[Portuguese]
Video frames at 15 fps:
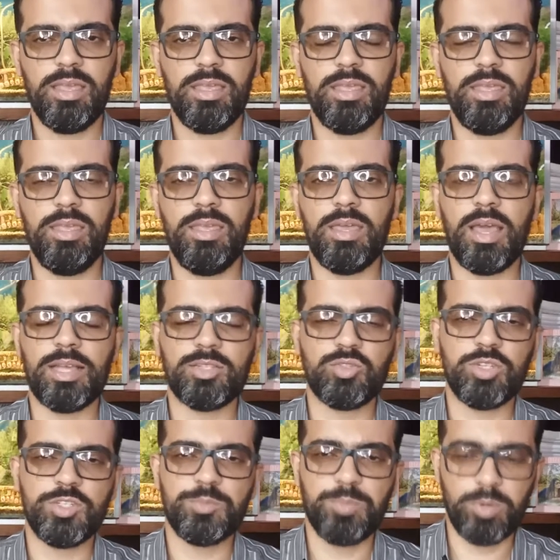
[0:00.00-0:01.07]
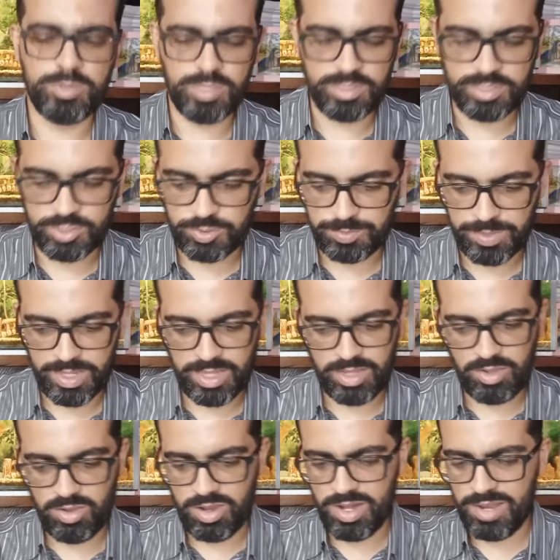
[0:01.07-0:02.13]
E a sua esposa diz para
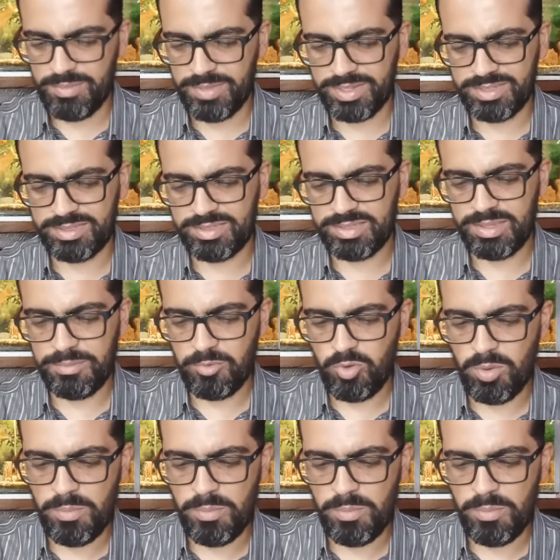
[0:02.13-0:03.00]
ele: olha, mas que,